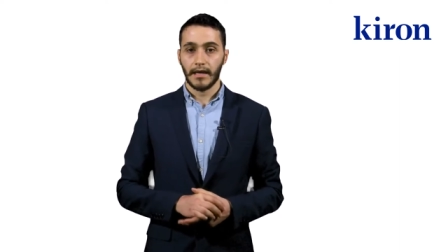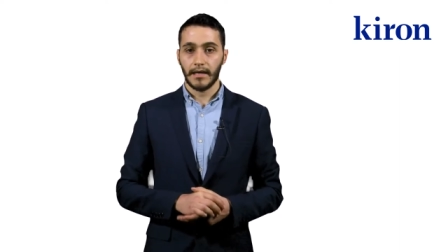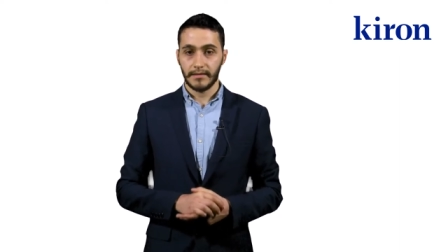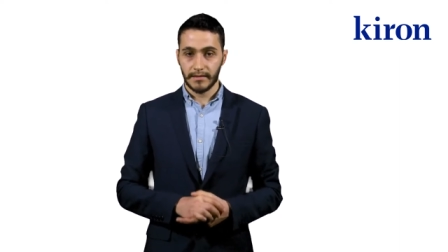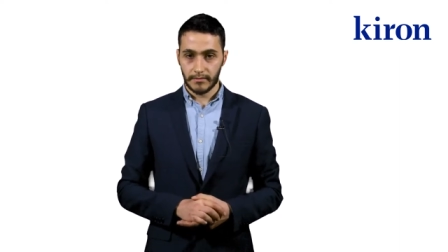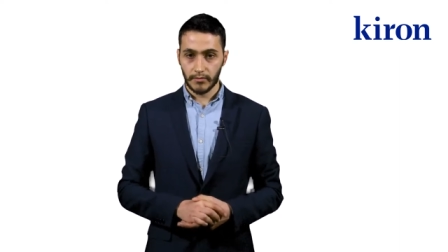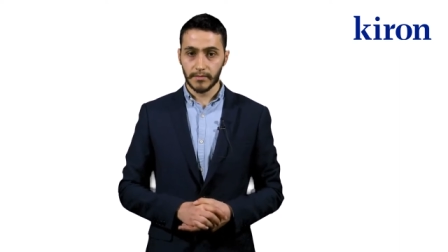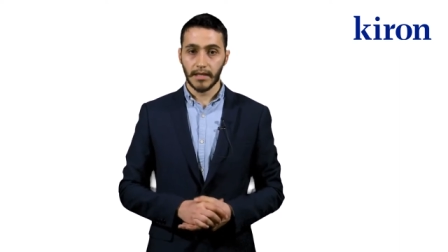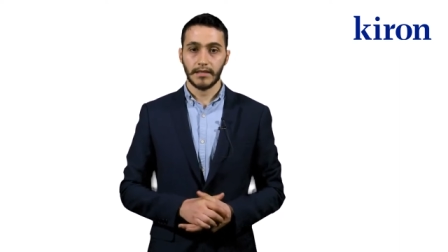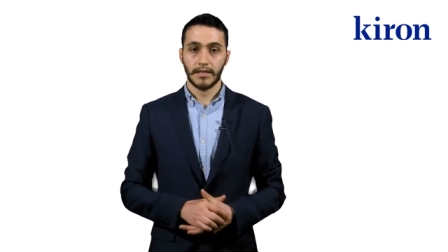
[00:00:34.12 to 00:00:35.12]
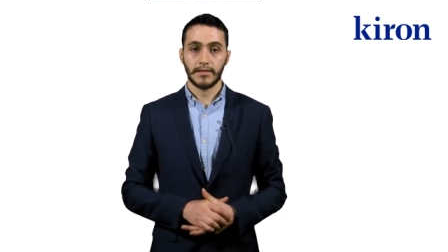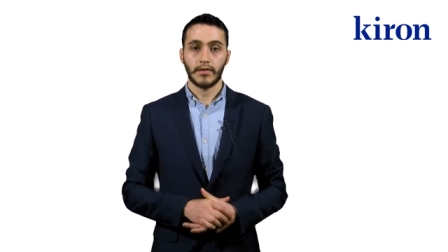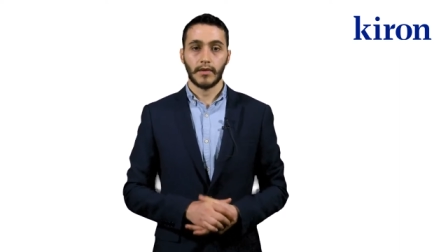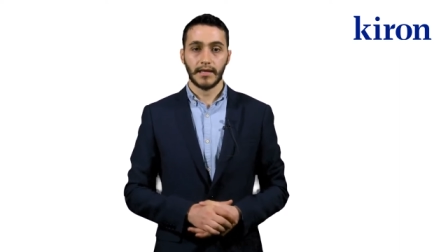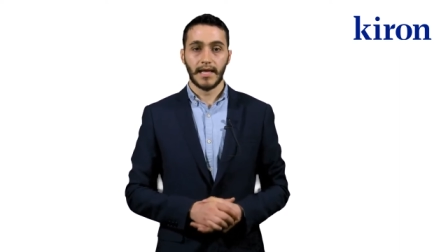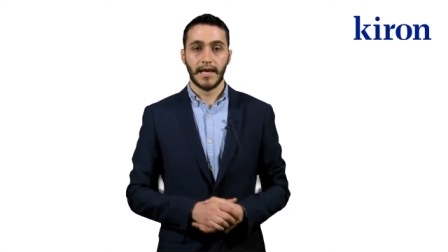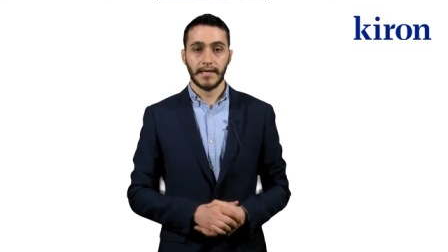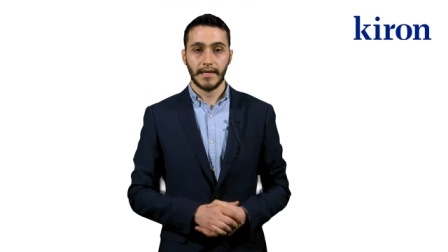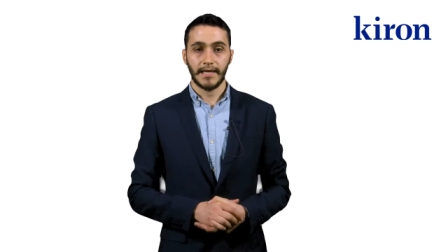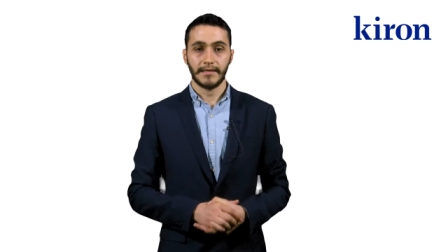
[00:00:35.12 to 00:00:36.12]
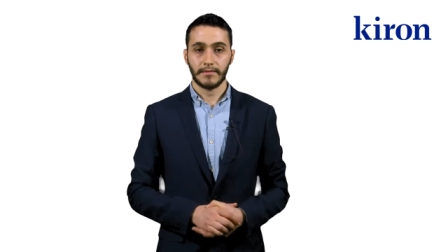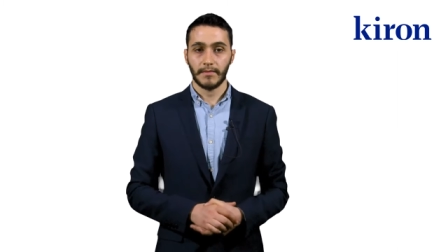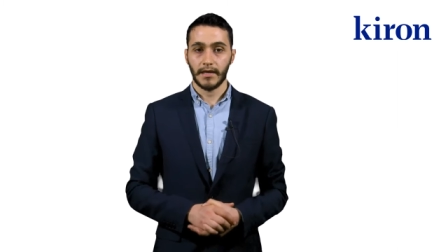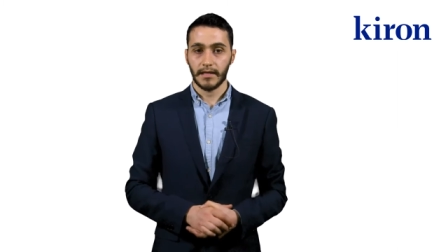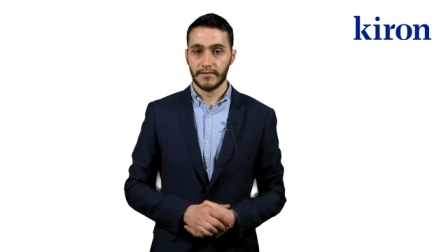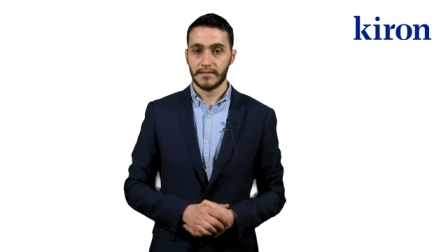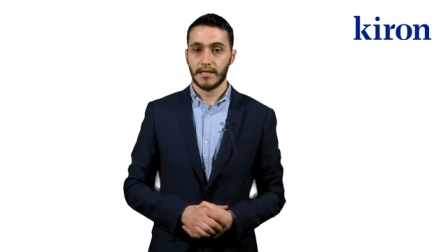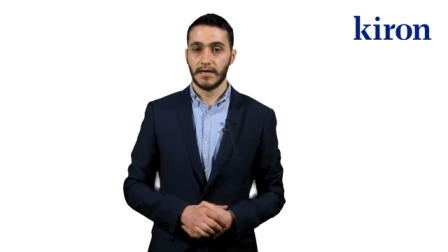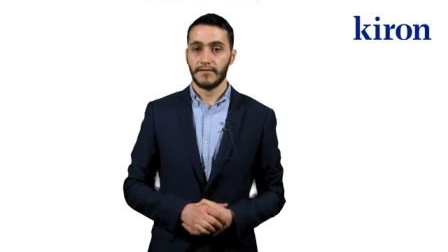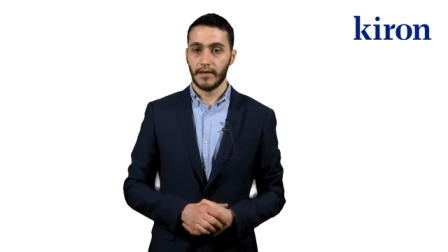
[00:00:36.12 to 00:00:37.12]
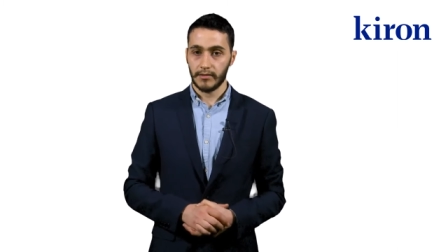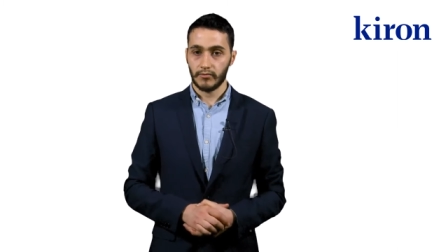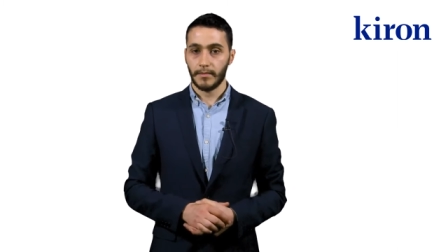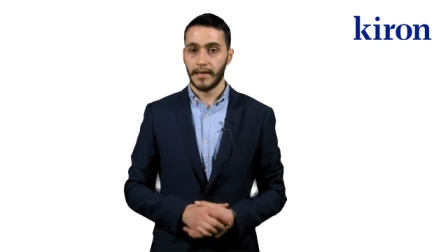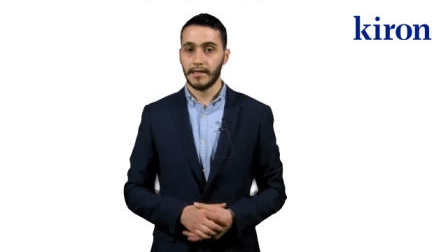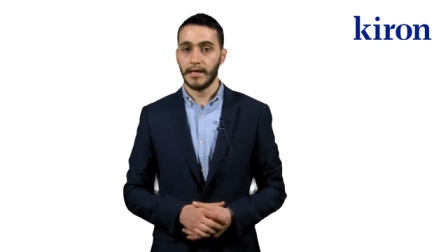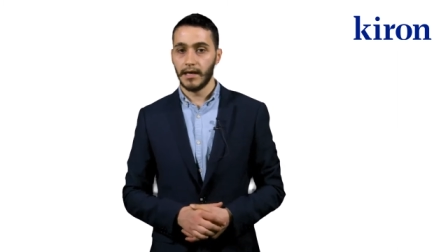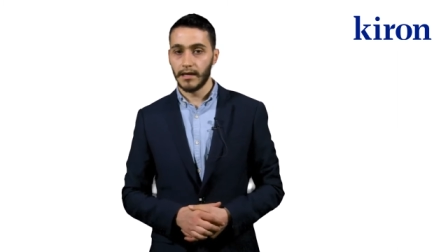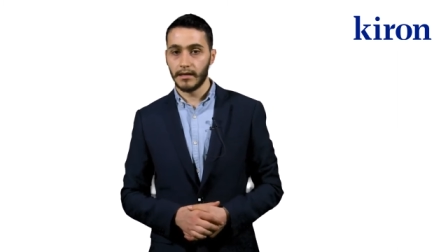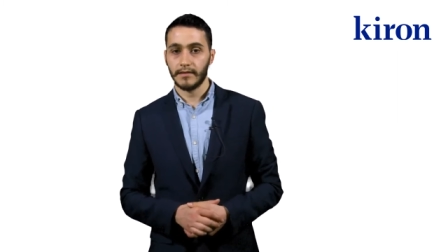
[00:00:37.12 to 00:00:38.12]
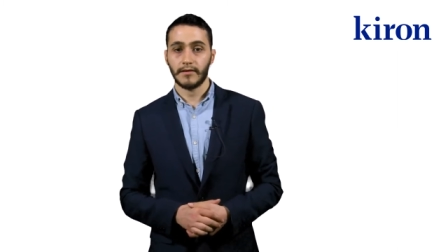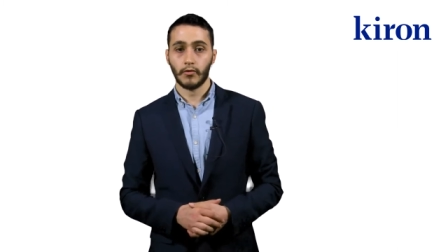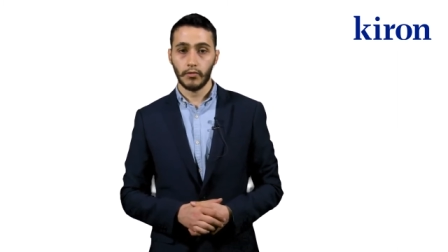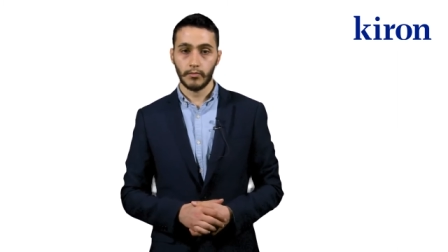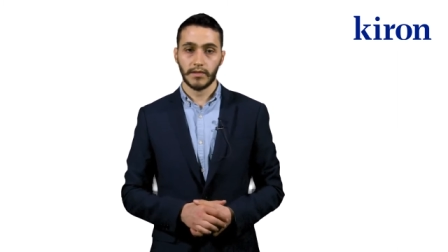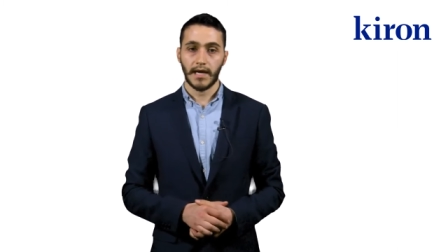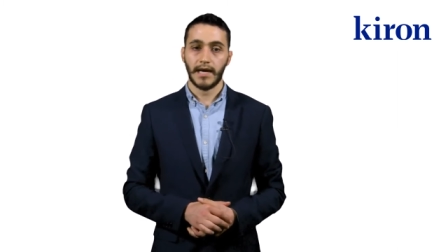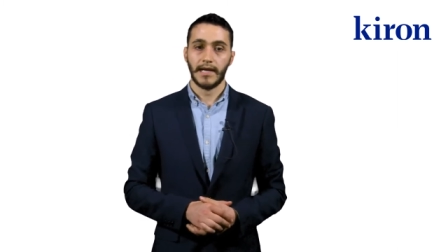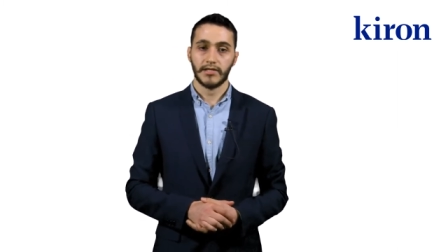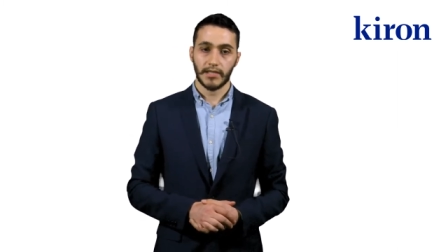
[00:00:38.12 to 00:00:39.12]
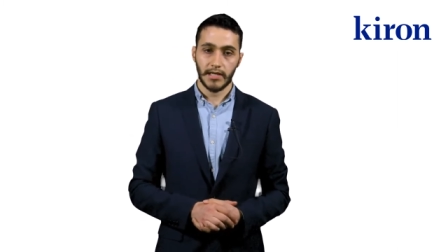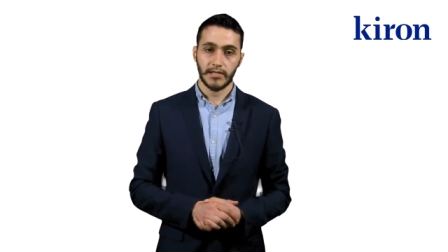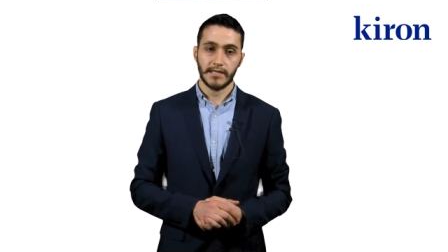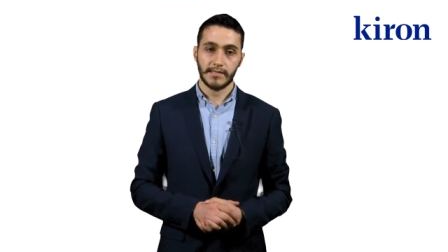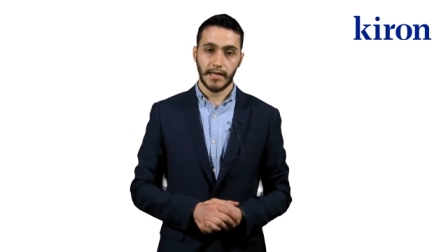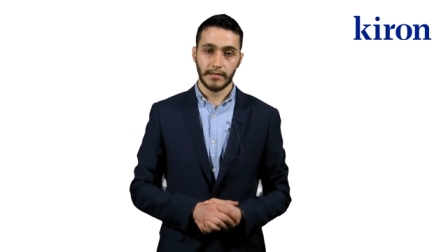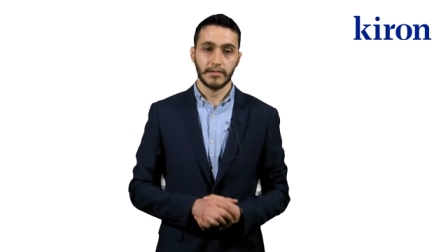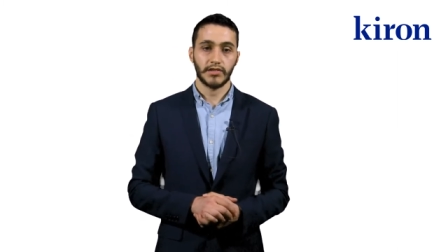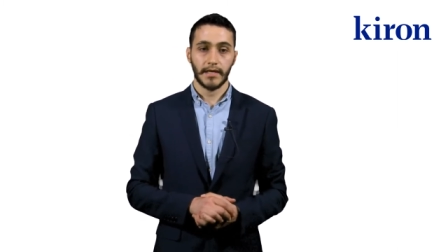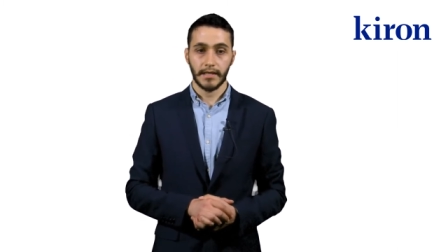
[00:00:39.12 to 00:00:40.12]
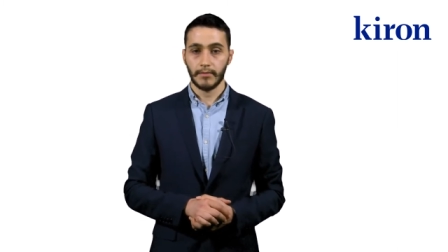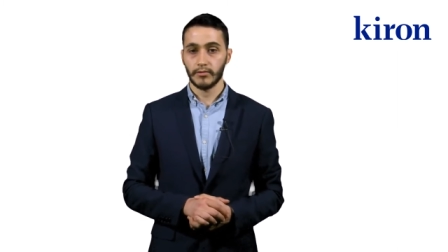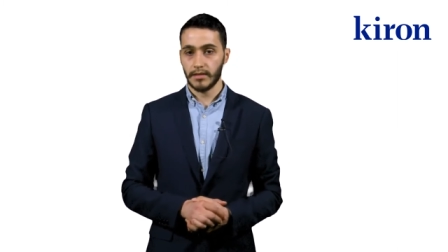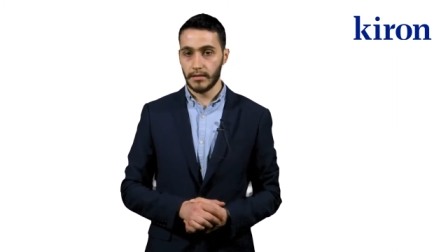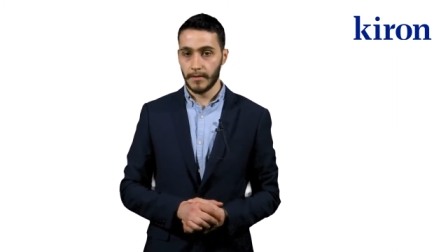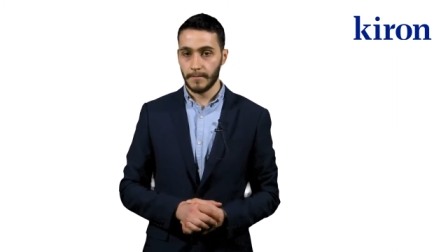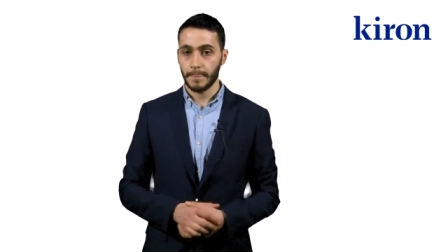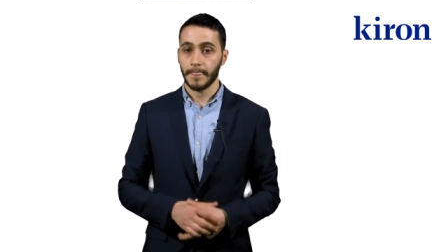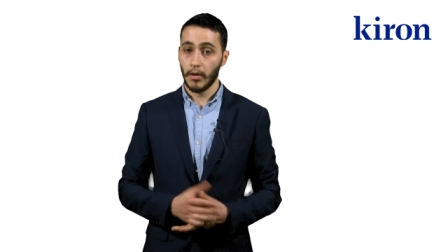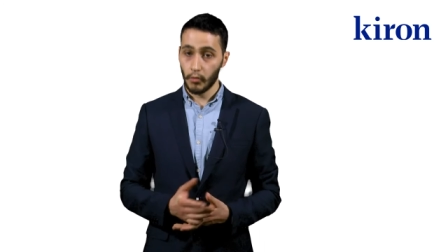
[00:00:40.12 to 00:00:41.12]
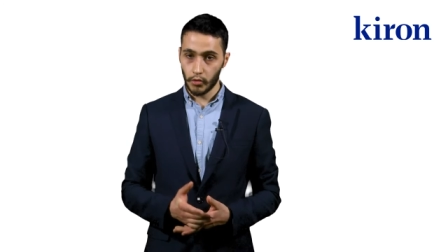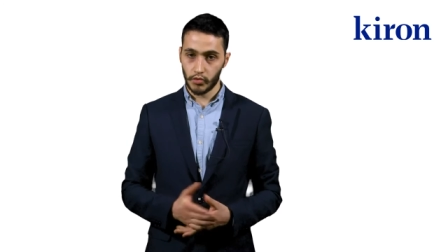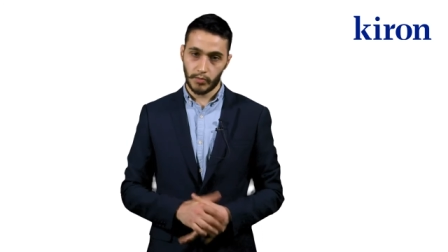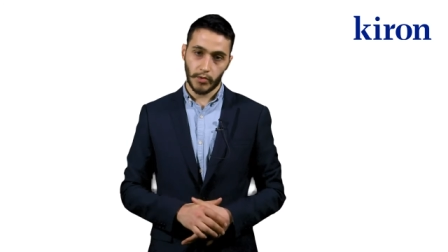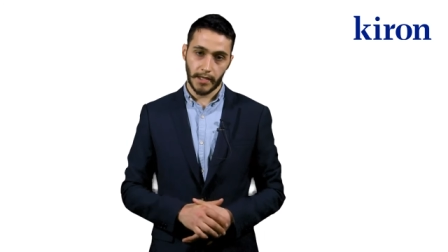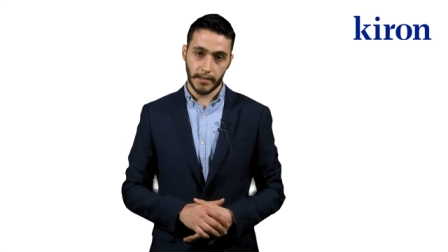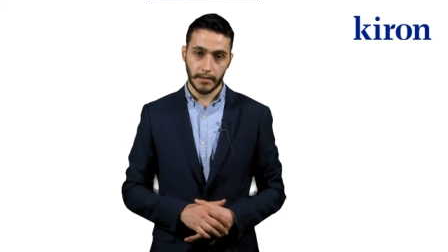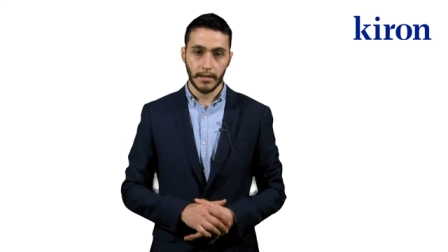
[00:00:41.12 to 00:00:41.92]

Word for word: قد يتم تقديم الدورات الحية لعدة مرات في السنة فقط والبعض الآخر قد تكون متاحة على شكل جلسات شهرية منتظمة أو كل أسبوعين